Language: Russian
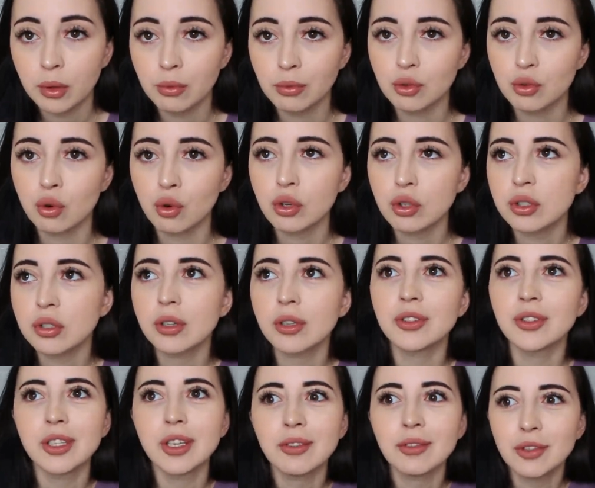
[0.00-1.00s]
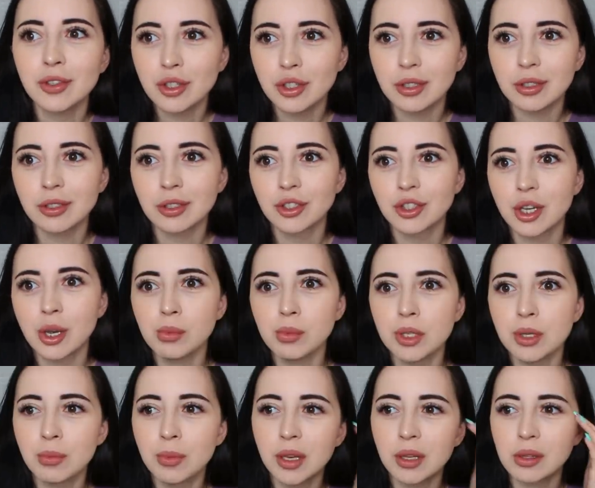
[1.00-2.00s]
Взрослая девочка, зачем
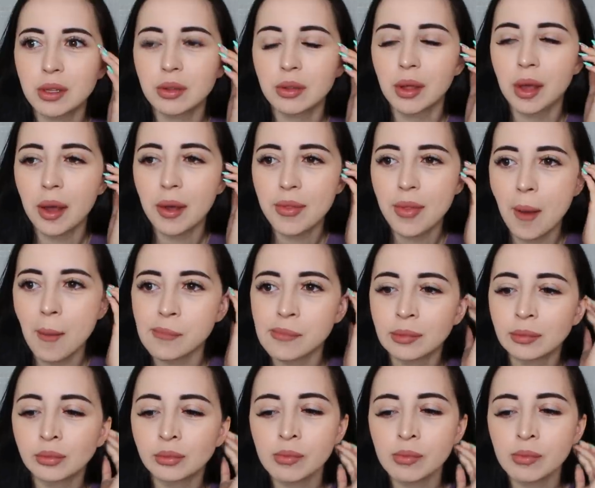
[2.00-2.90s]
тебе это надо?